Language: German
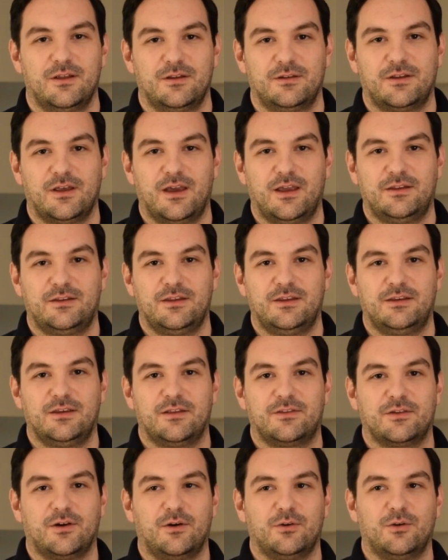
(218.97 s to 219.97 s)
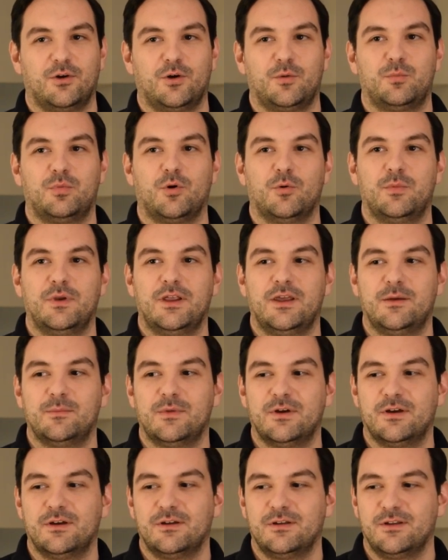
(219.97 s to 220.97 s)
da hätte ich jetzt auch noch
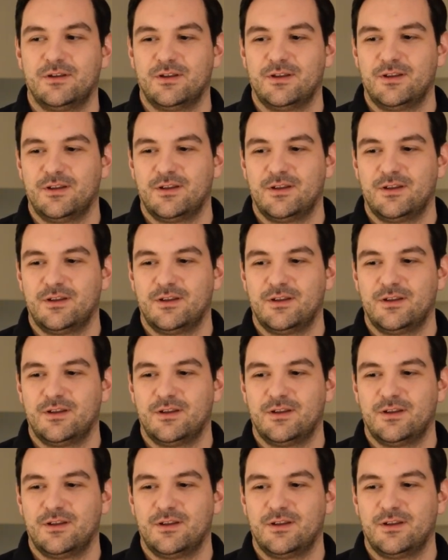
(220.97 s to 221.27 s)
Probleme,